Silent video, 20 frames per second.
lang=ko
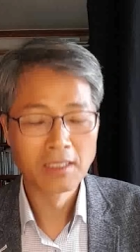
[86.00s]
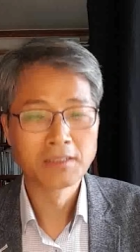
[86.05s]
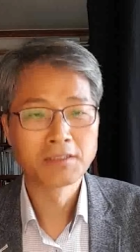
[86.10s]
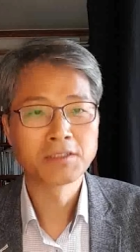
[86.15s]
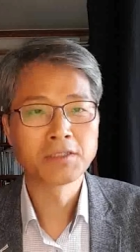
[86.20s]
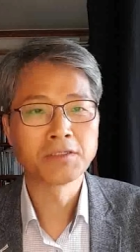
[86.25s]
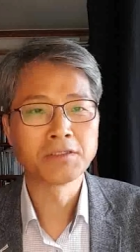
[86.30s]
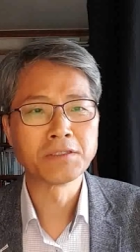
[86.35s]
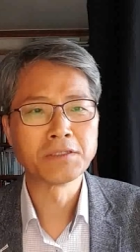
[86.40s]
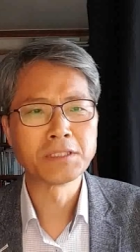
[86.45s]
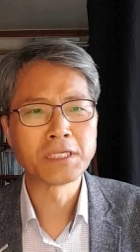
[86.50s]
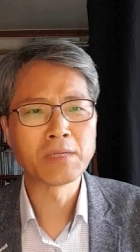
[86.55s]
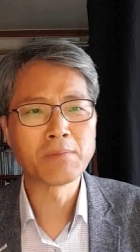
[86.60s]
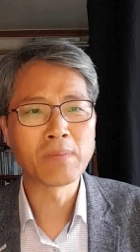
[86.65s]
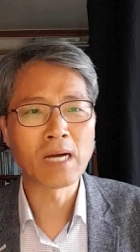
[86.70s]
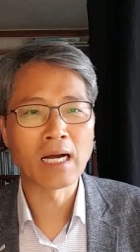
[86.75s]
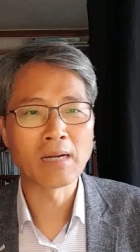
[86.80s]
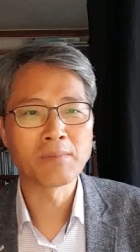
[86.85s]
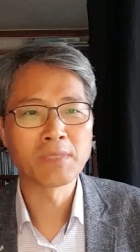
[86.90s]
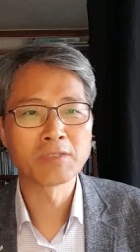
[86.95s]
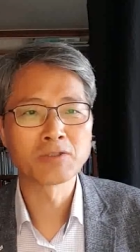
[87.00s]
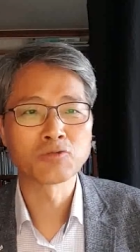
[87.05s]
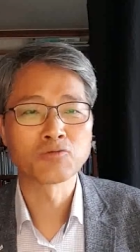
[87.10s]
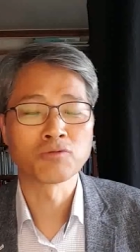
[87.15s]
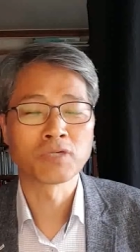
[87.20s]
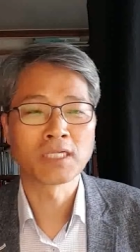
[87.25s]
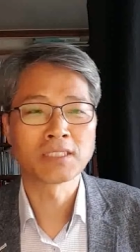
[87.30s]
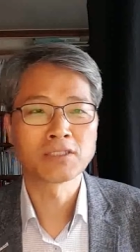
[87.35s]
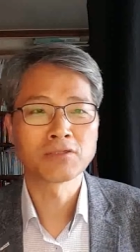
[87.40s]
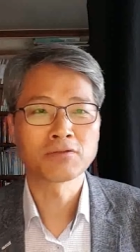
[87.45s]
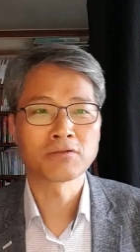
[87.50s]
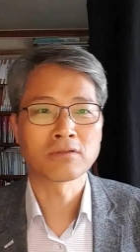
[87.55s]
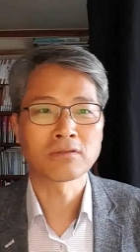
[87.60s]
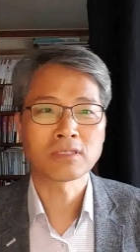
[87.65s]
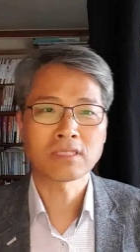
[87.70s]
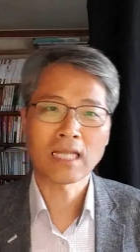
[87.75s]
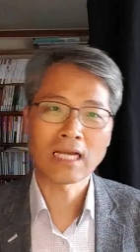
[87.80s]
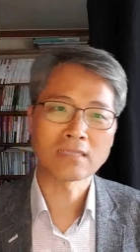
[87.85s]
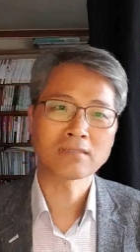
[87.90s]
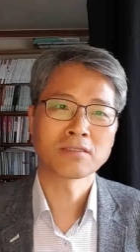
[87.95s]
성령이 마음에 순간적으로
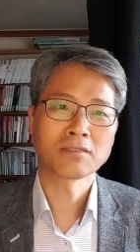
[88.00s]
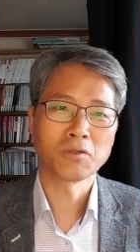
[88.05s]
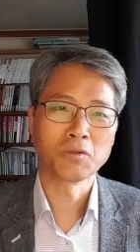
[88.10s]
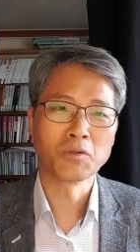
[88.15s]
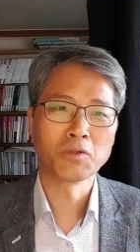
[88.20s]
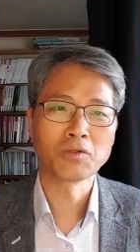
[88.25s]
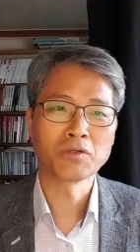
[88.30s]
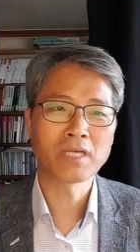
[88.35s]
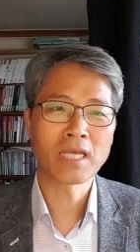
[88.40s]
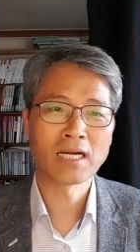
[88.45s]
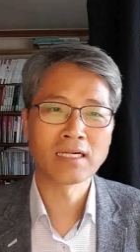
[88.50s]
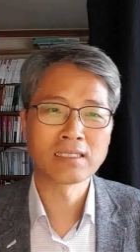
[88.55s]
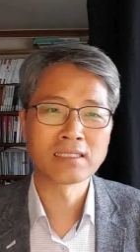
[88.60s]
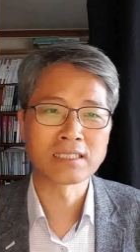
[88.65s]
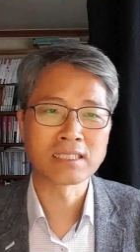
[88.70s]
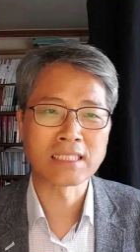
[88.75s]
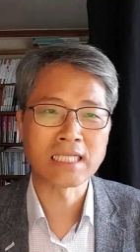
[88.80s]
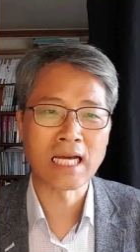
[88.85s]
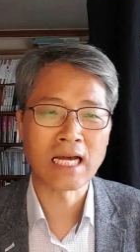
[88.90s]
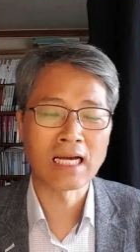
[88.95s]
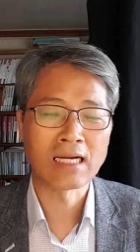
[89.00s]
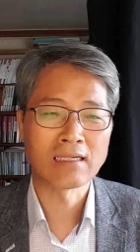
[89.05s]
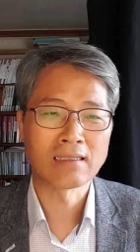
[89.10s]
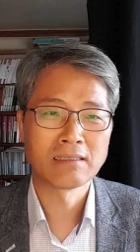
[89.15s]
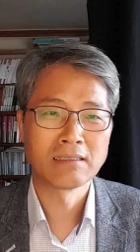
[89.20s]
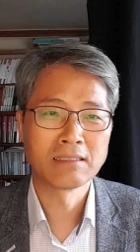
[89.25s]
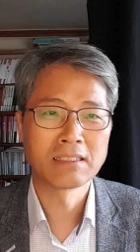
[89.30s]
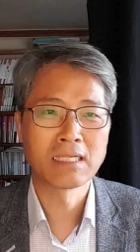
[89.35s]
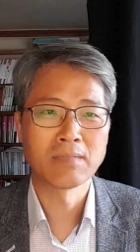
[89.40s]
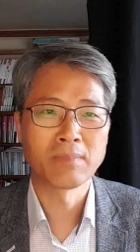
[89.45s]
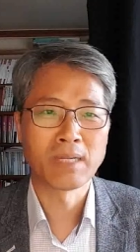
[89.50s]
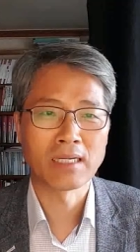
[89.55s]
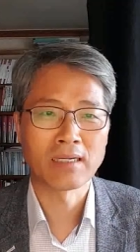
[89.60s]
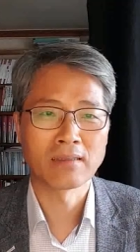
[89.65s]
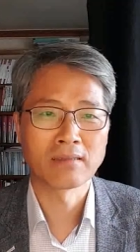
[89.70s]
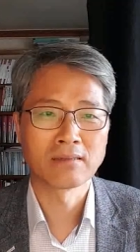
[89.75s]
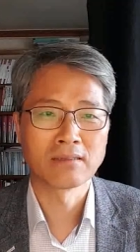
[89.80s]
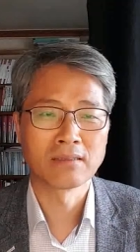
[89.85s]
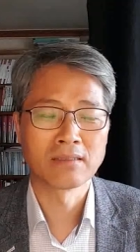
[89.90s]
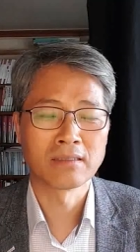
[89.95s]
딱 떠오르게 한 것이다. 이렇게
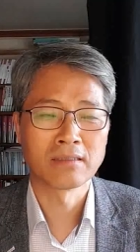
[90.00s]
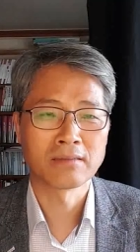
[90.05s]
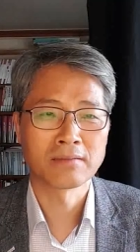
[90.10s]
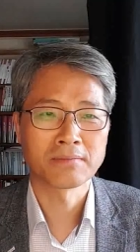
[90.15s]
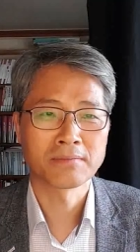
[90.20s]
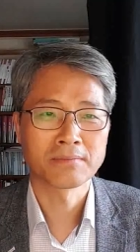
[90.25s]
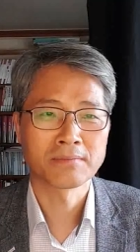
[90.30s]
말한 거예요.